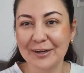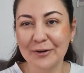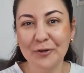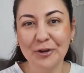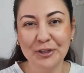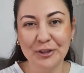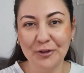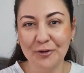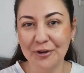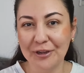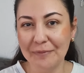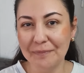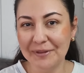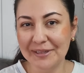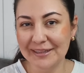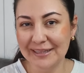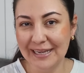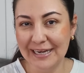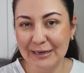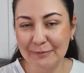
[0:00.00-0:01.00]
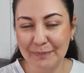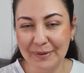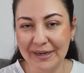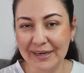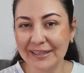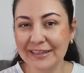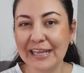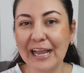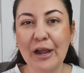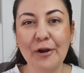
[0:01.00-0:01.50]
algo que tengo que pintar en la
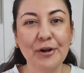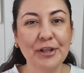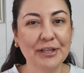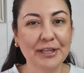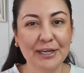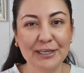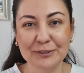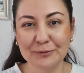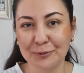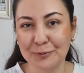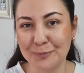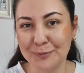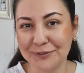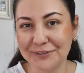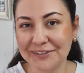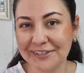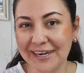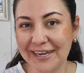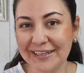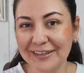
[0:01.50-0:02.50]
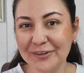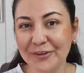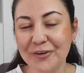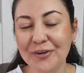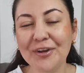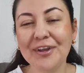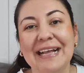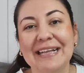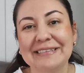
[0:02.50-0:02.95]
pared, ahorita les voy mostrando.